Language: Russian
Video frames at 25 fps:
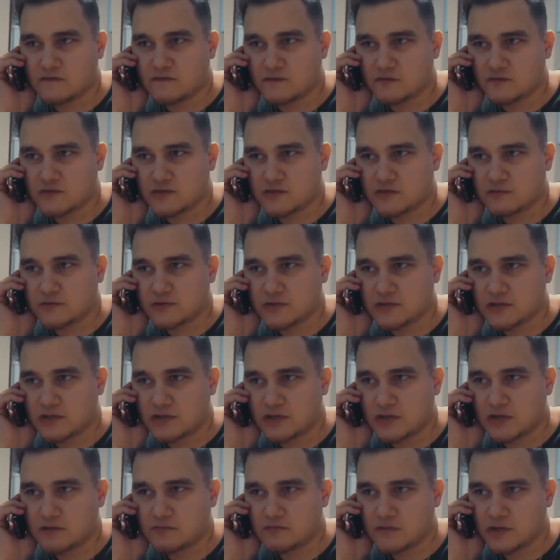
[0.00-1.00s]
в русском
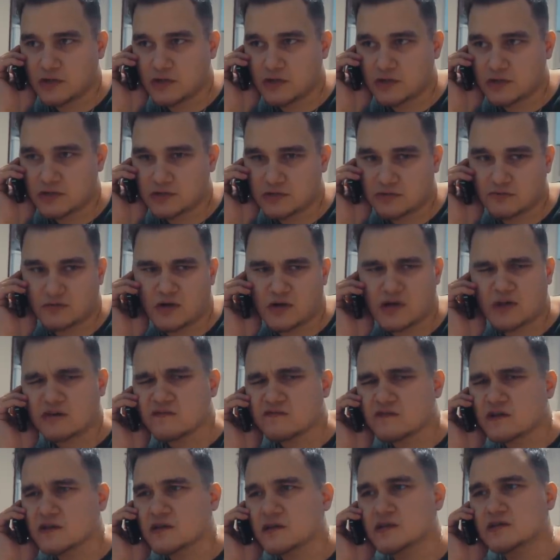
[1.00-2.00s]
языке, мне кажется, ну, как и
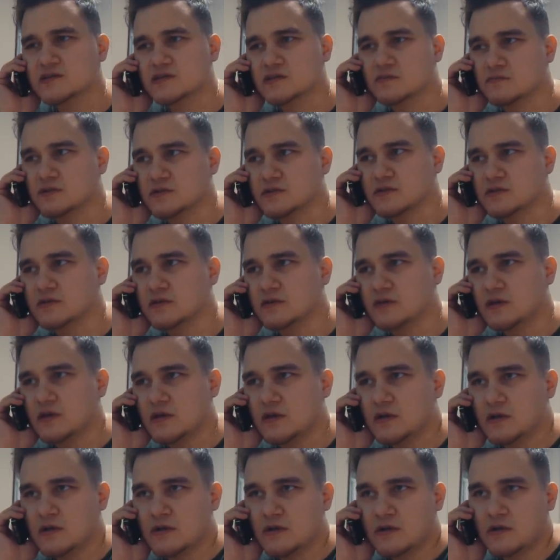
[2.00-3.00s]
в английском, это
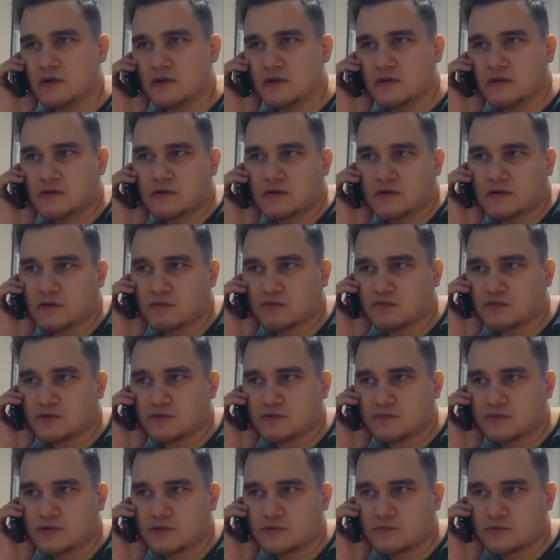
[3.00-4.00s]
как
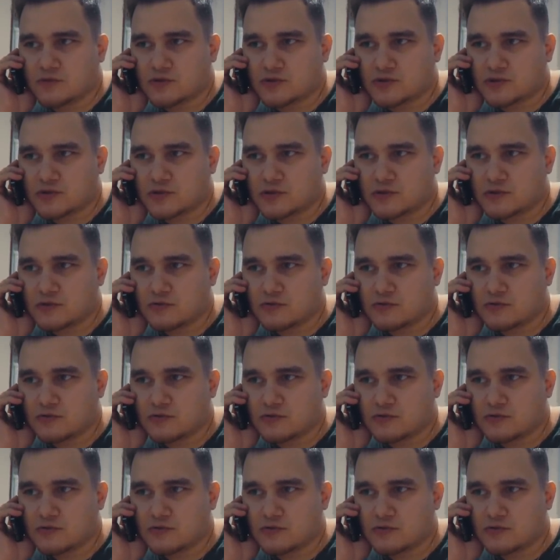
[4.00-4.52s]
будто бы немножко не